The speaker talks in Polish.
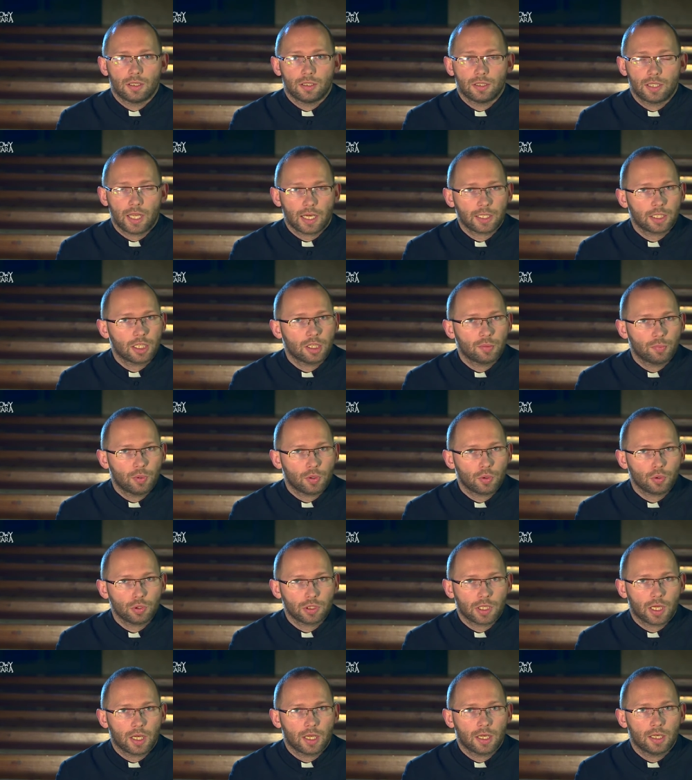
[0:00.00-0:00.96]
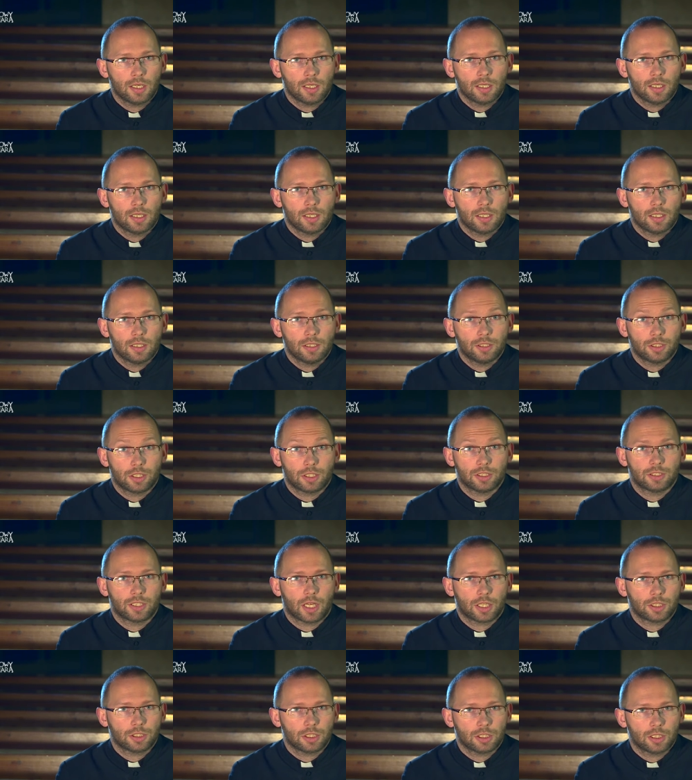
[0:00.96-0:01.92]
Takich porusza, że
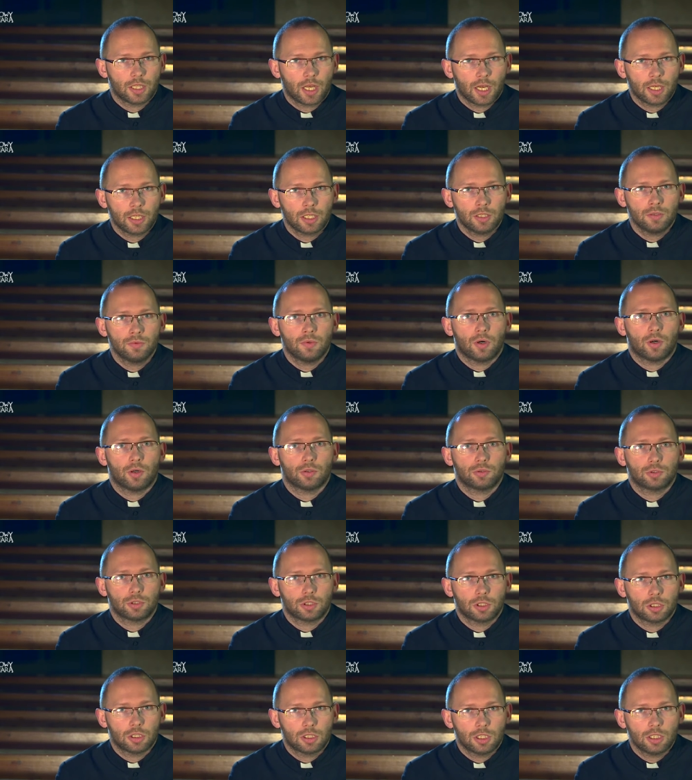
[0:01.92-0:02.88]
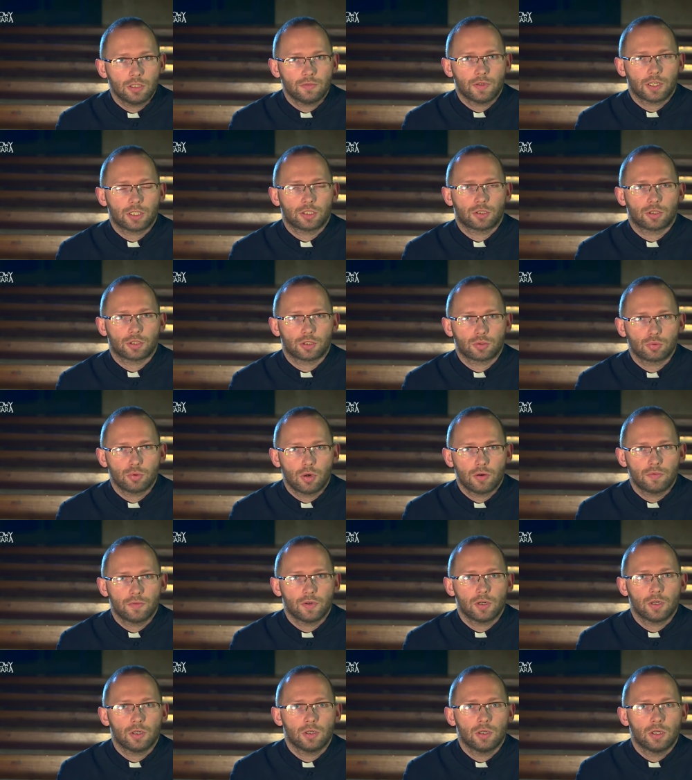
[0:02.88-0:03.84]
zaczynają odczytywać to
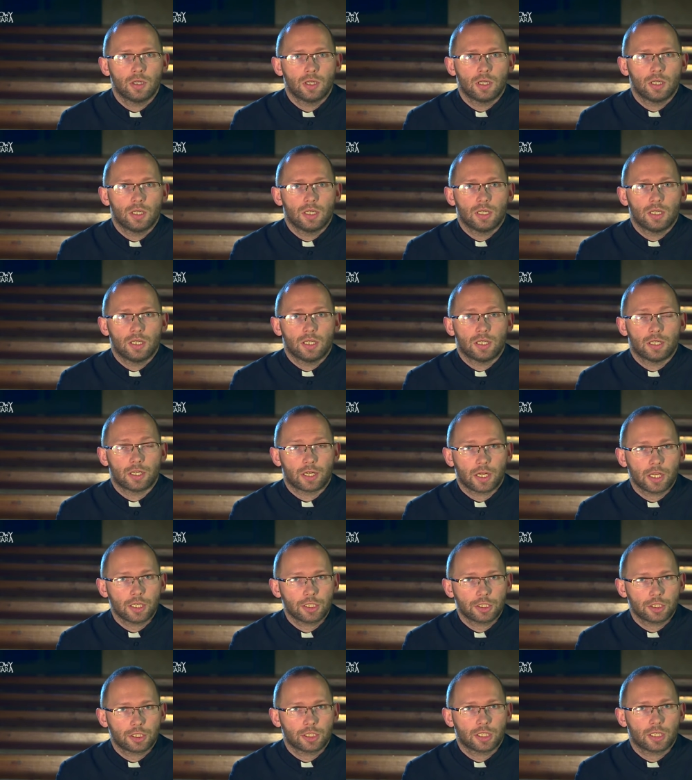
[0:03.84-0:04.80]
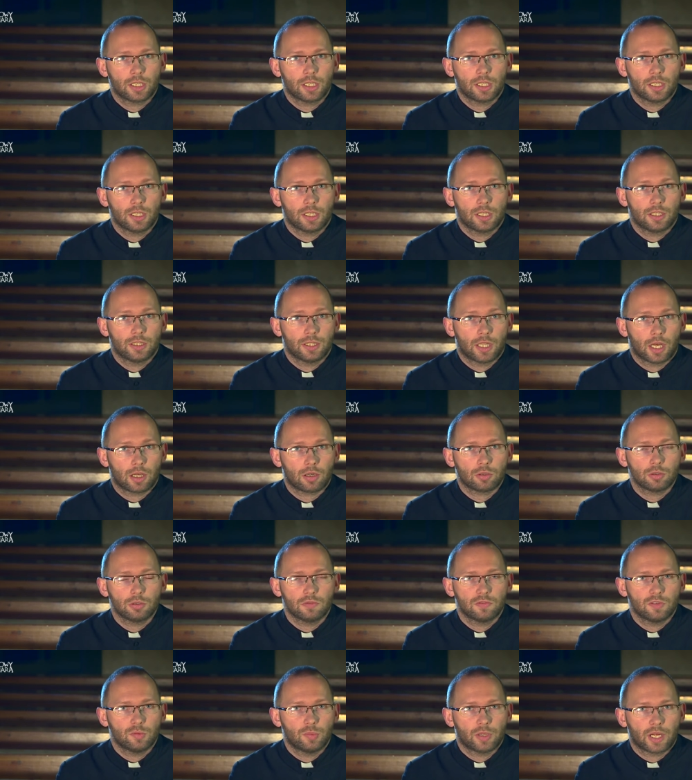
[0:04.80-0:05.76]
słowo reszcie
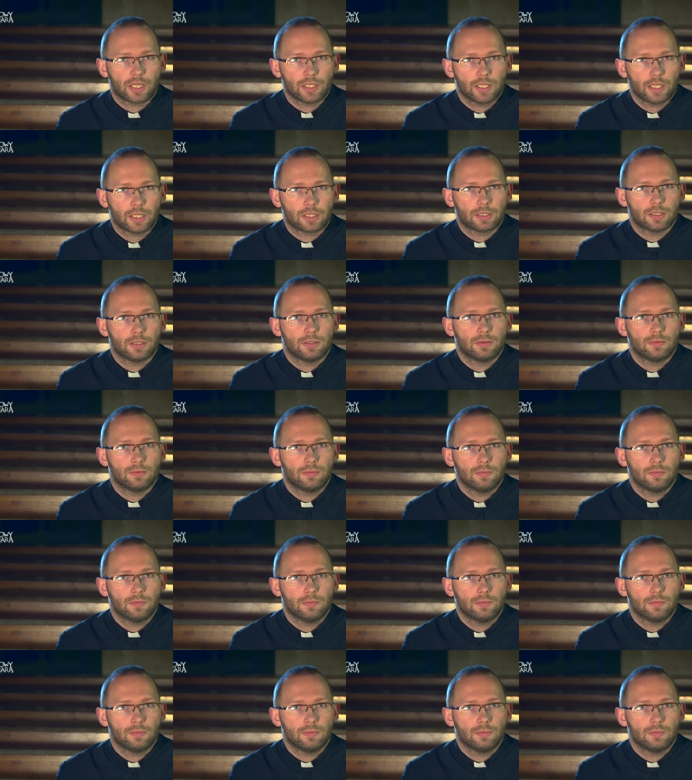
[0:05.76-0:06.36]
narodu wybranego.